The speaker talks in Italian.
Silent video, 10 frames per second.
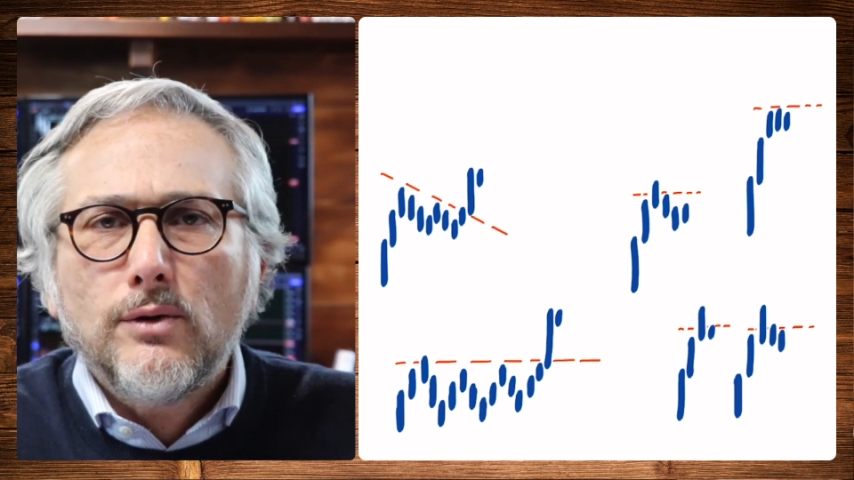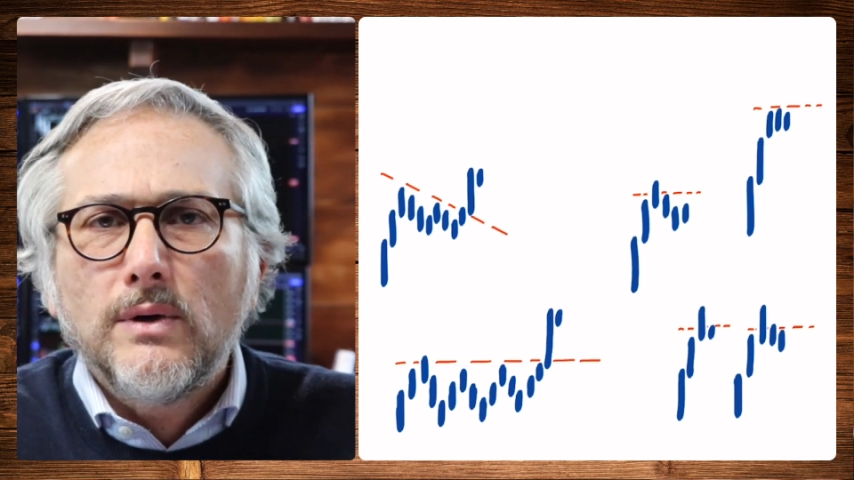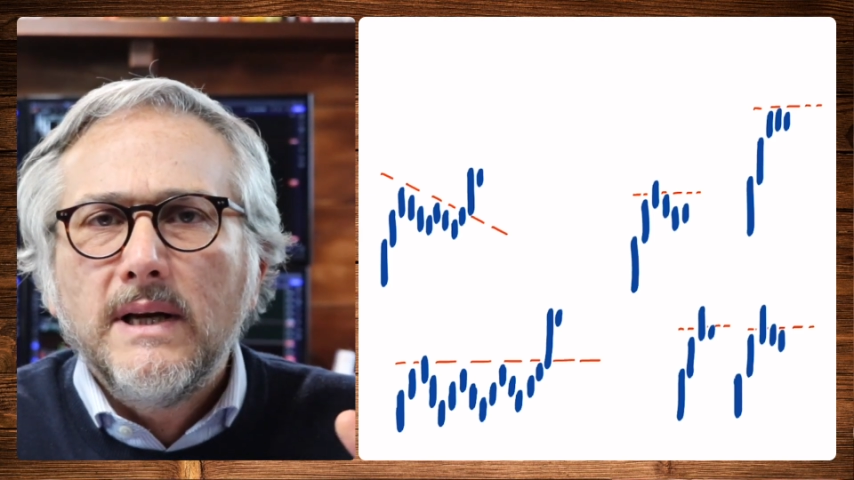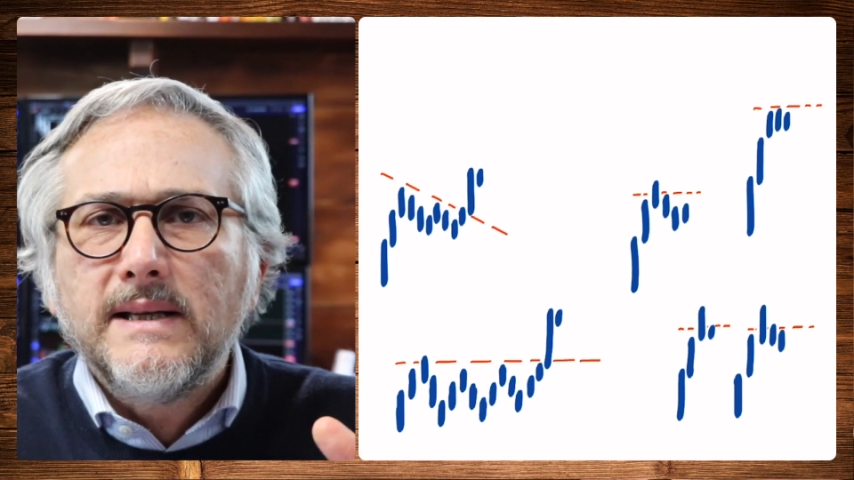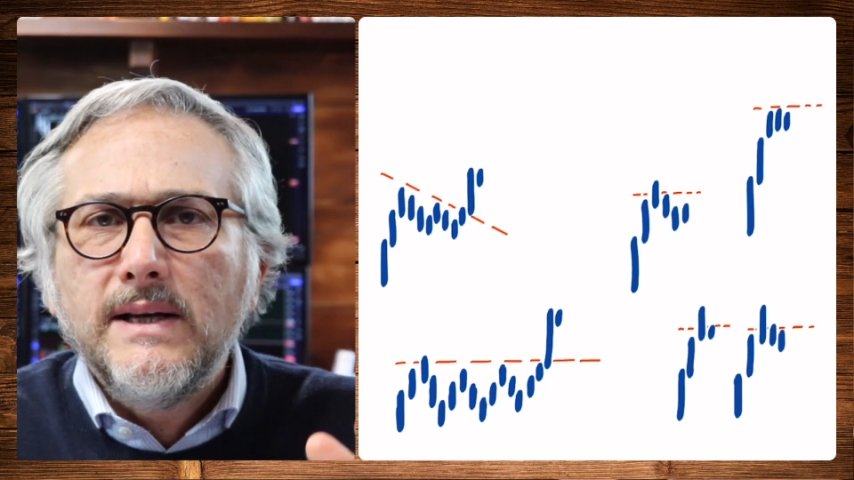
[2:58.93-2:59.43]

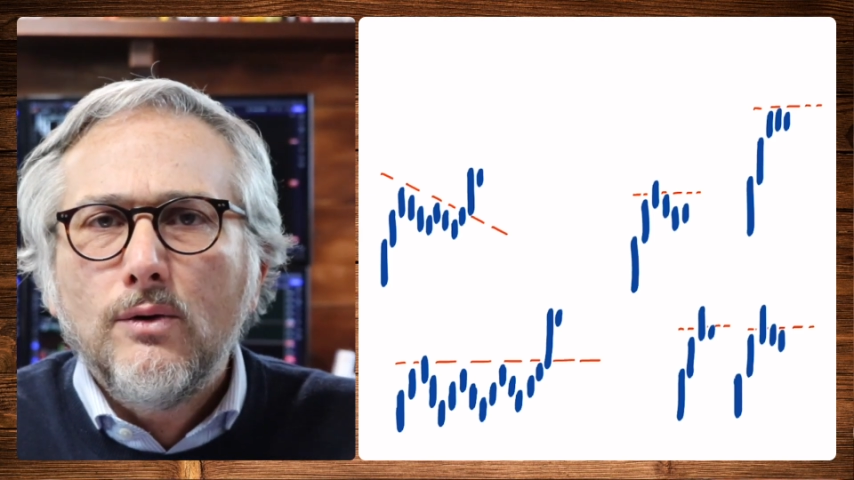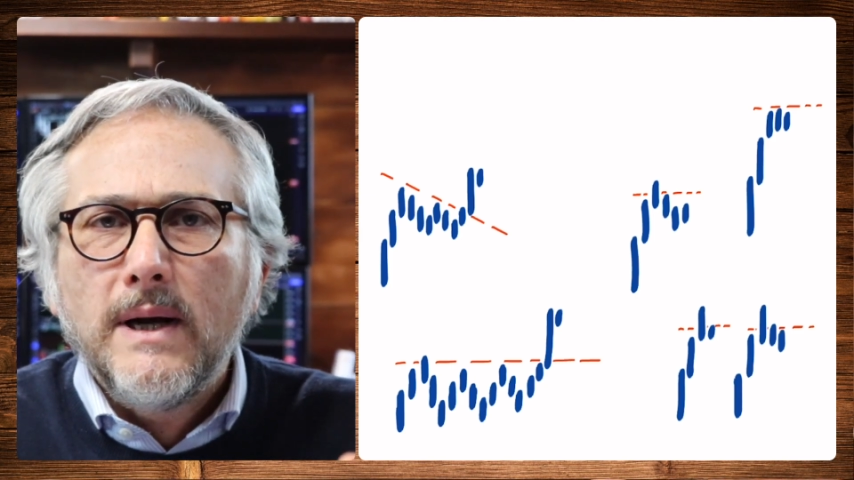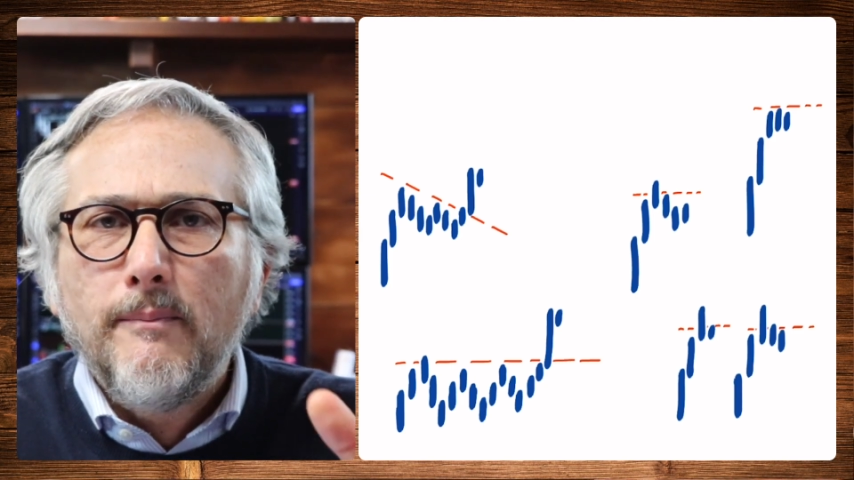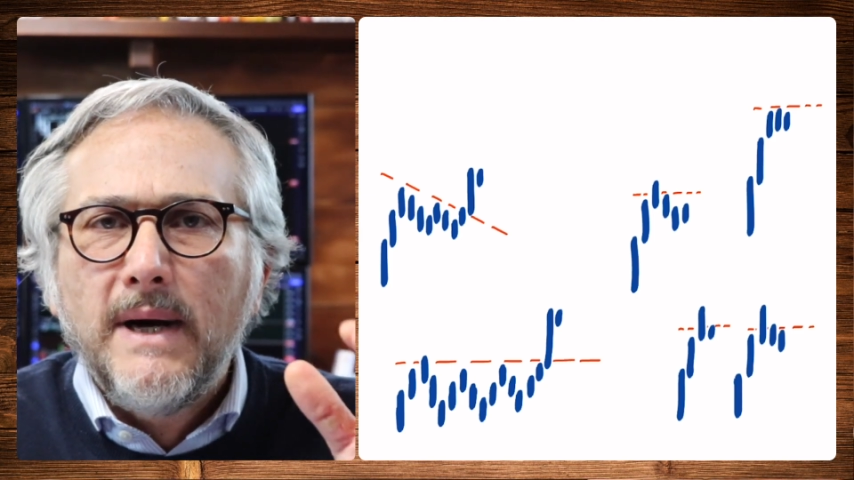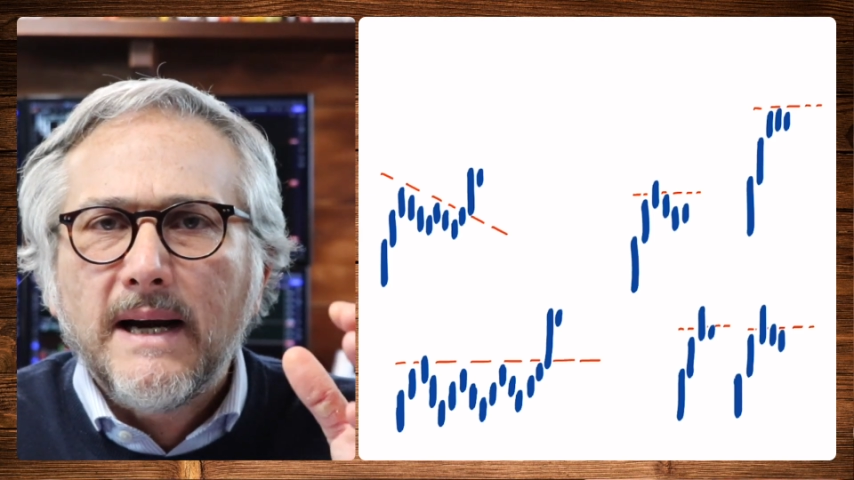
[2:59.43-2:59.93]
delle
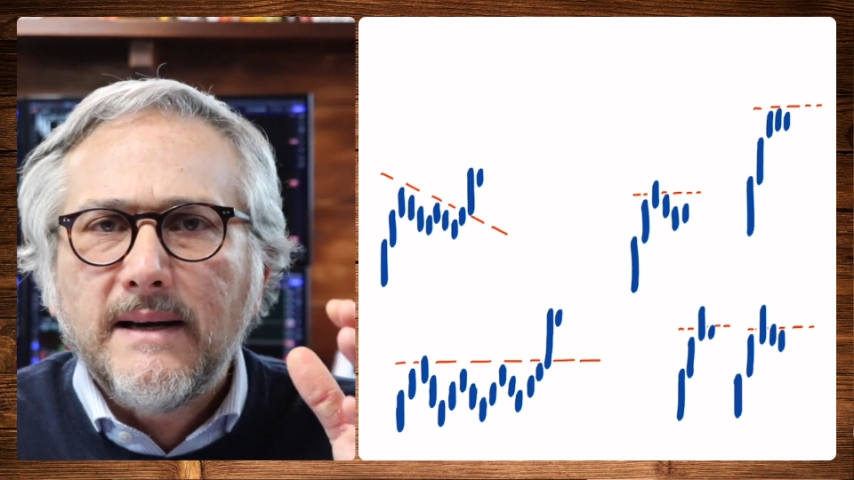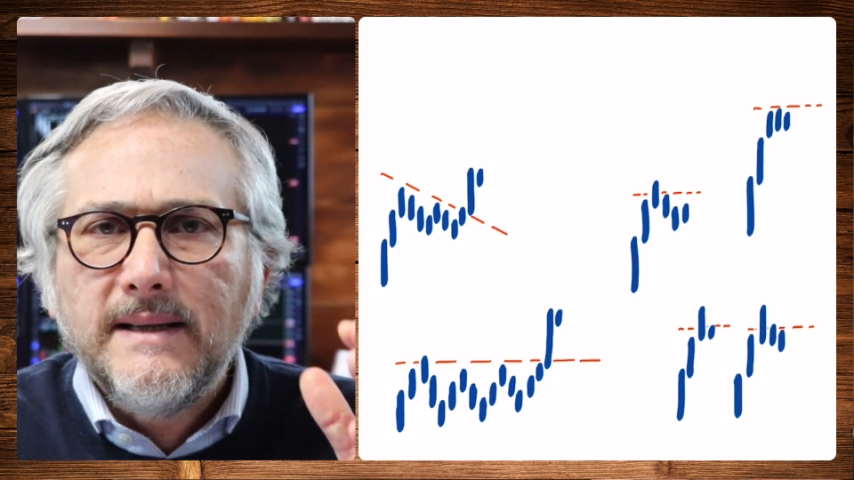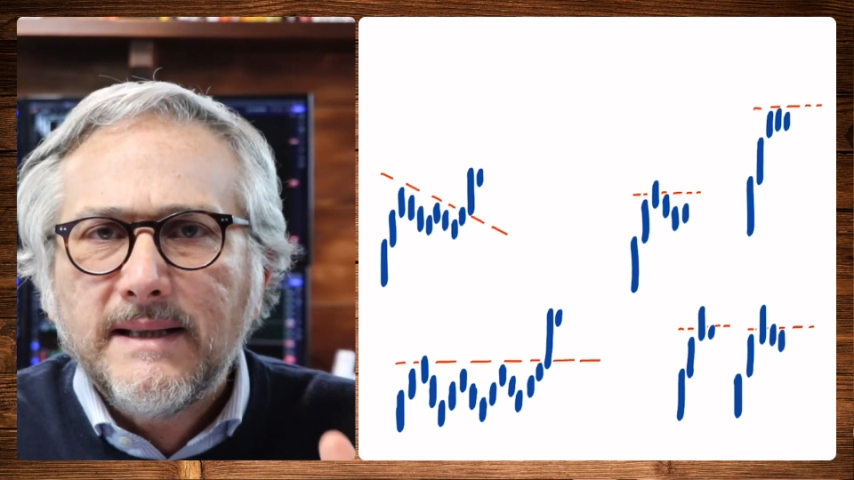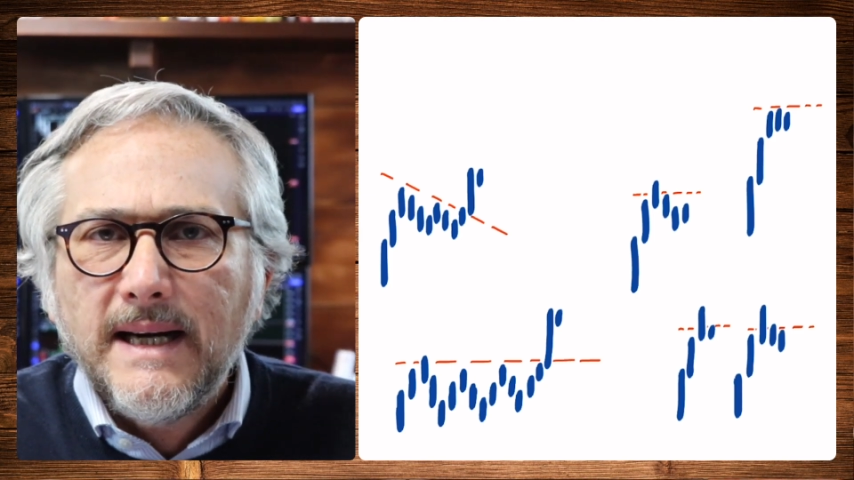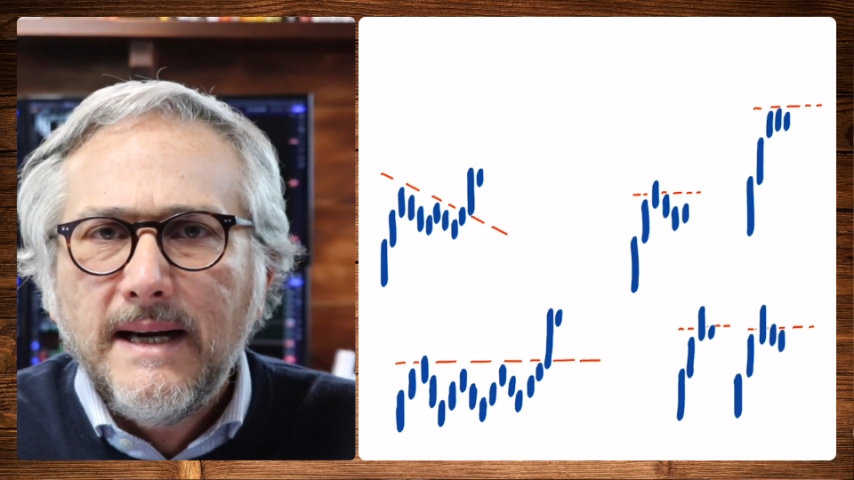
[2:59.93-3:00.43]
singole barre di
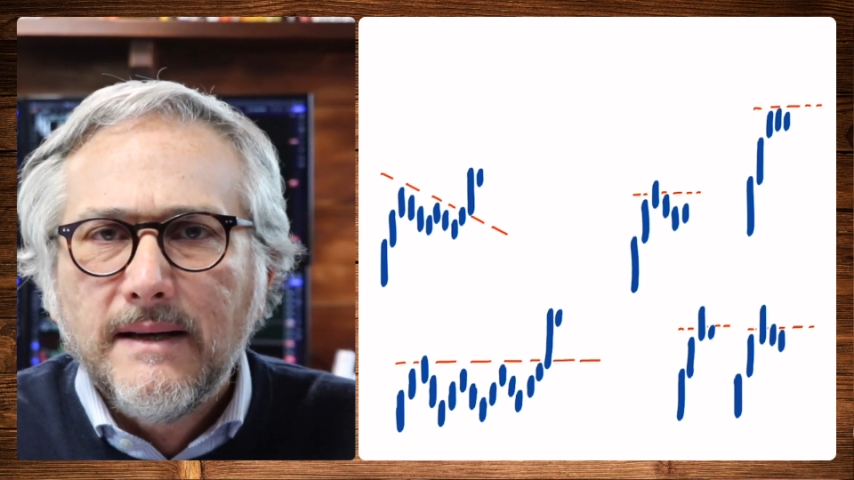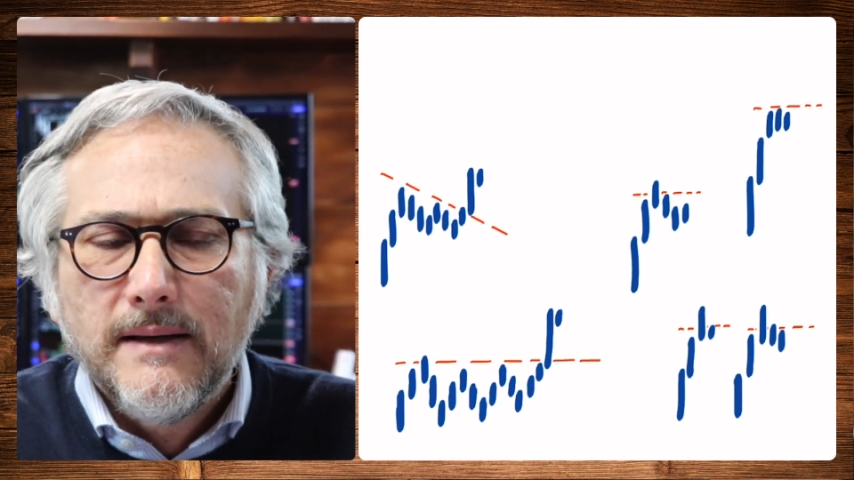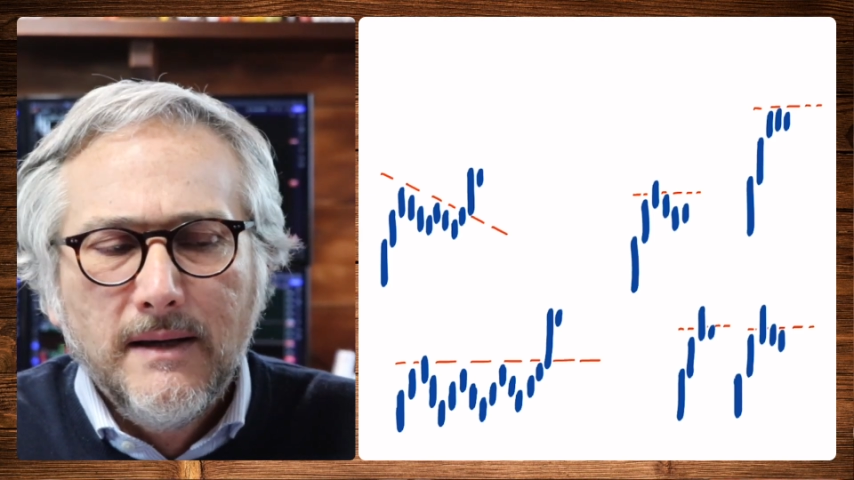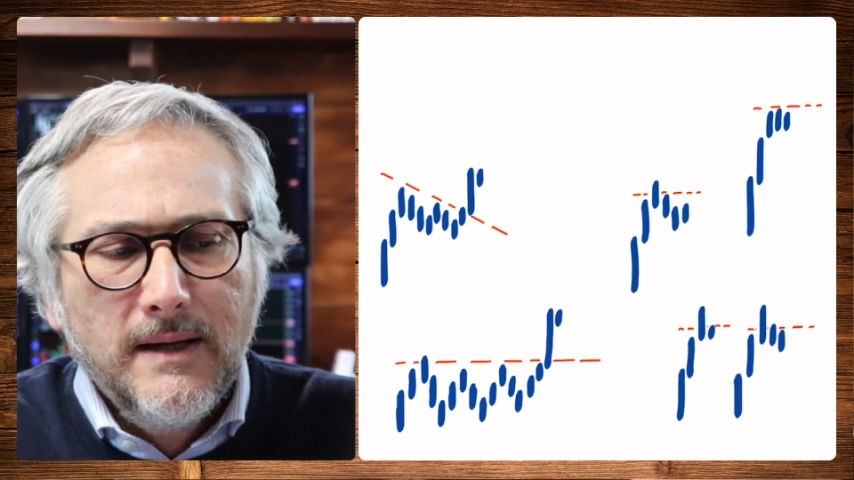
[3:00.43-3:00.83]
trend,